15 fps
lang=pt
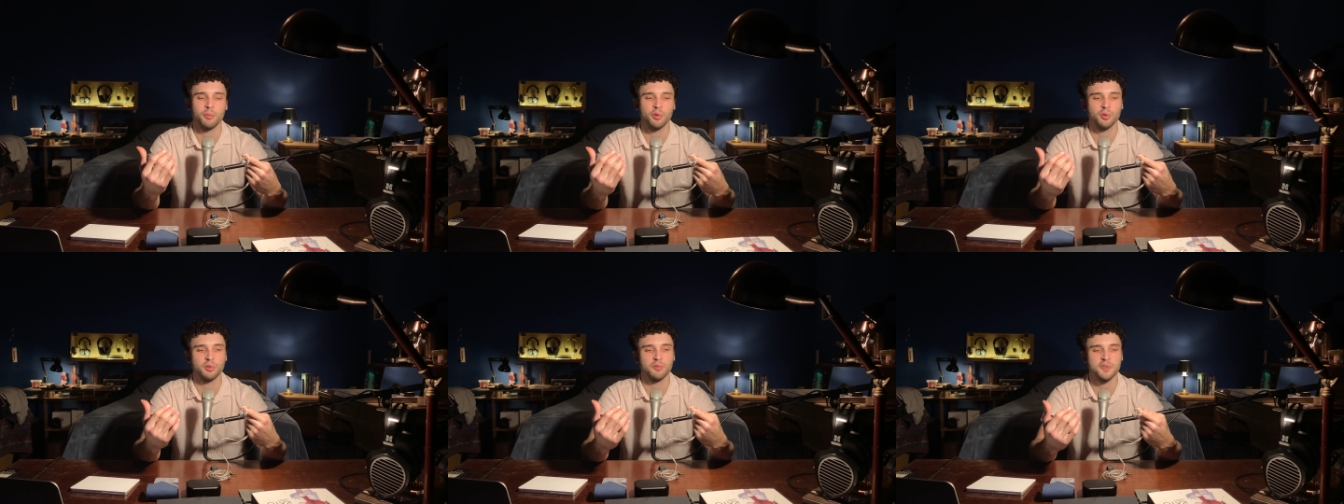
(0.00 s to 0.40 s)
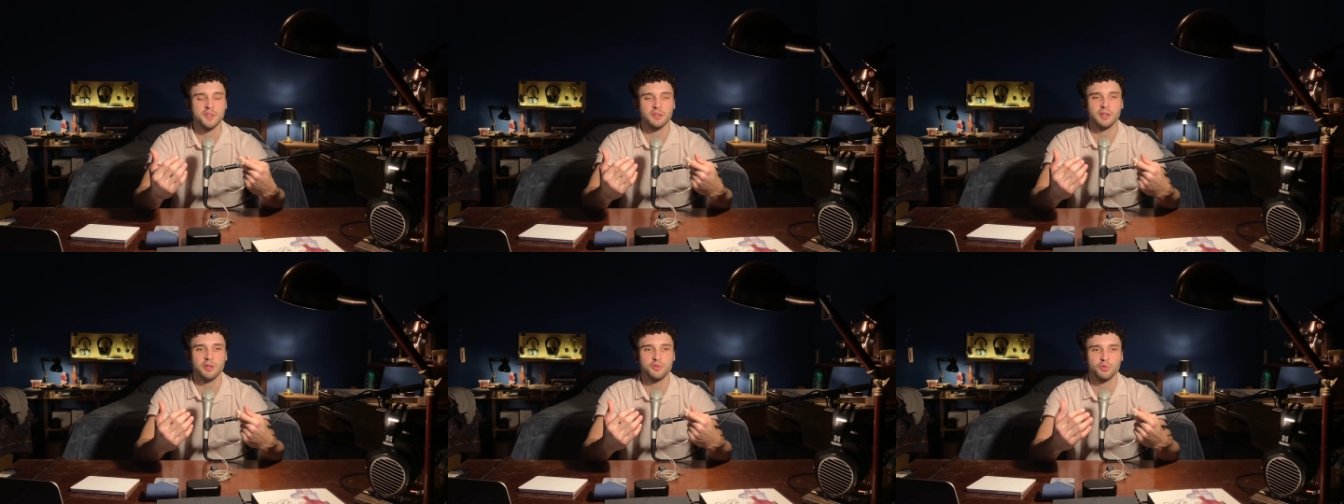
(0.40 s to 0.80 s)
Quando você
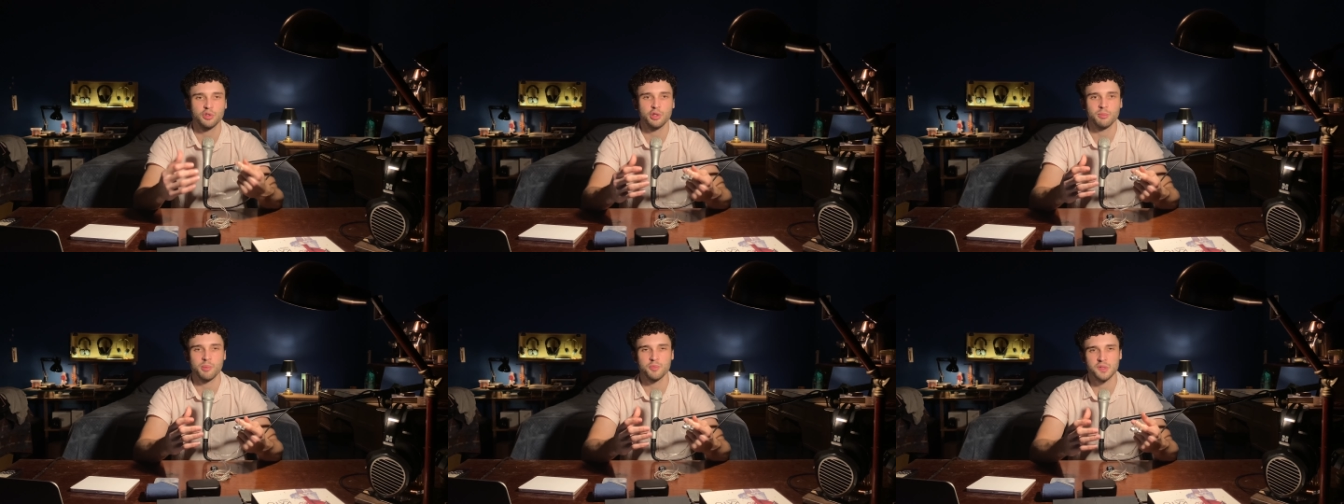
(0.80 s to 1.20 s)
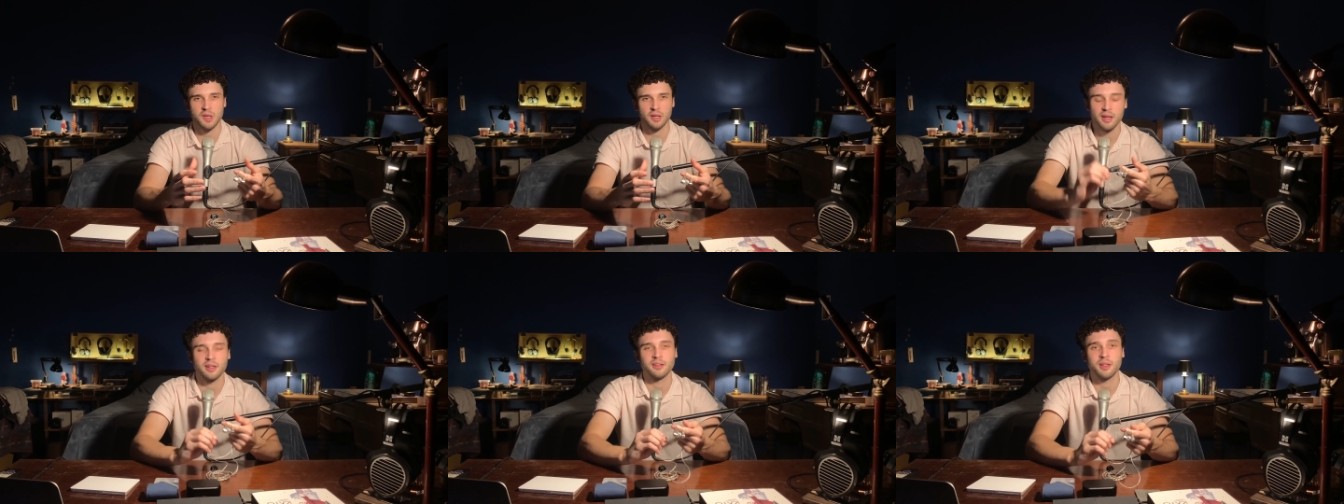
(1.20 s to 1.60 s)
tá escutando uma música
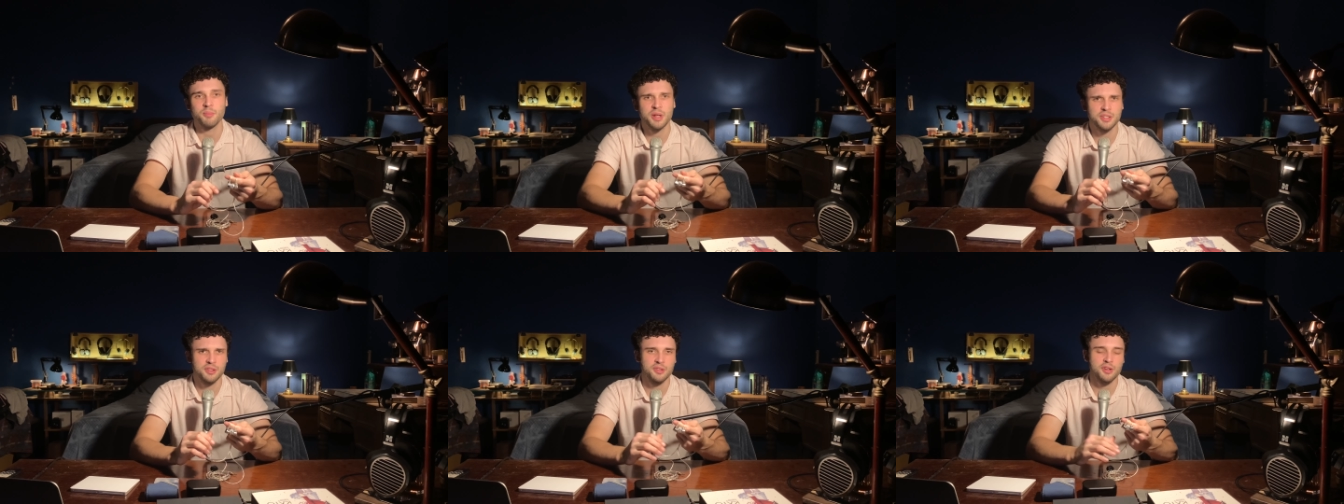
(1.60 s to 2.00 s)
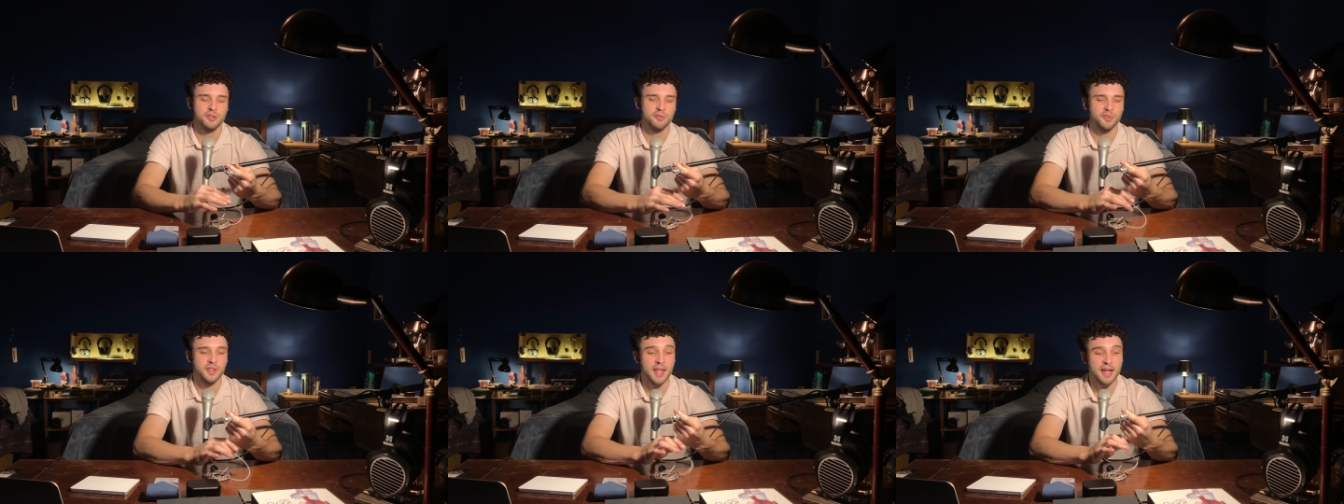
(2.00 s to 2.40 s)
que, que tem bastante
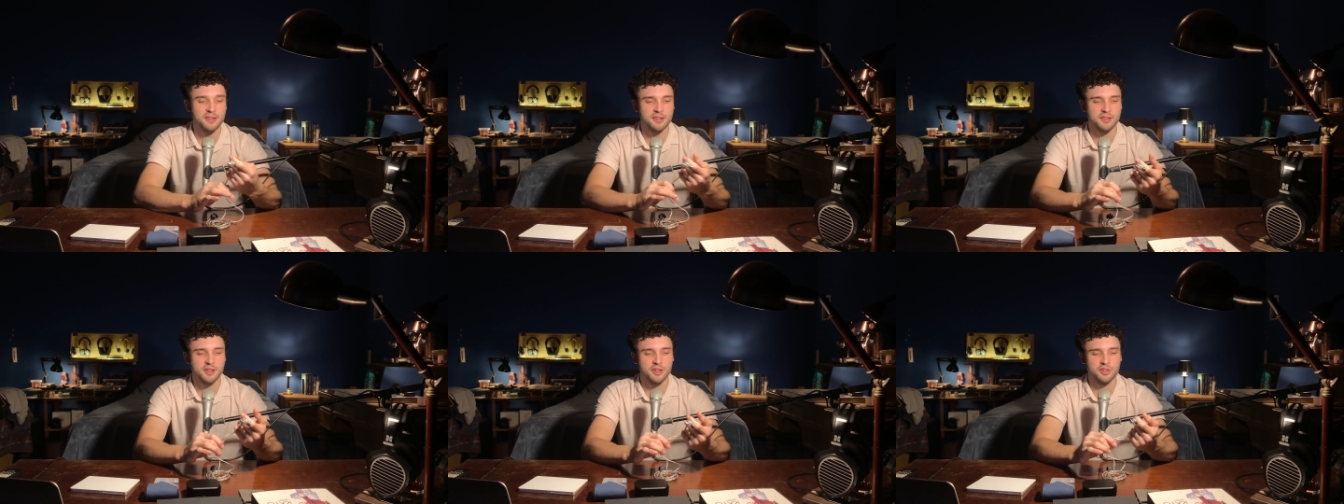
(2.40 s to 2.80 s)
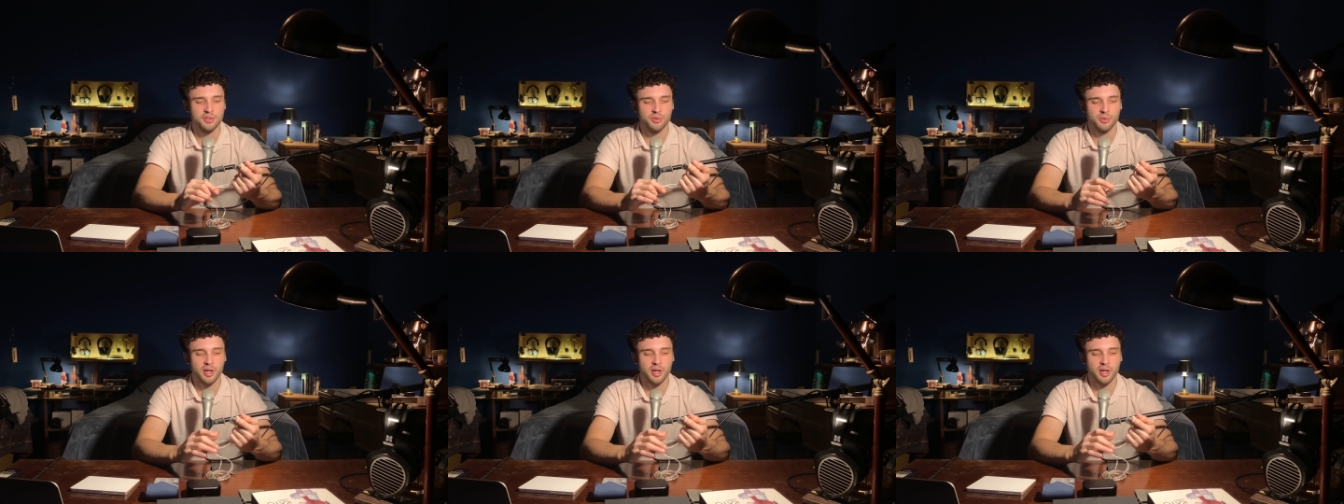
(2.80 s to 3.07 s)
atividade nessa região,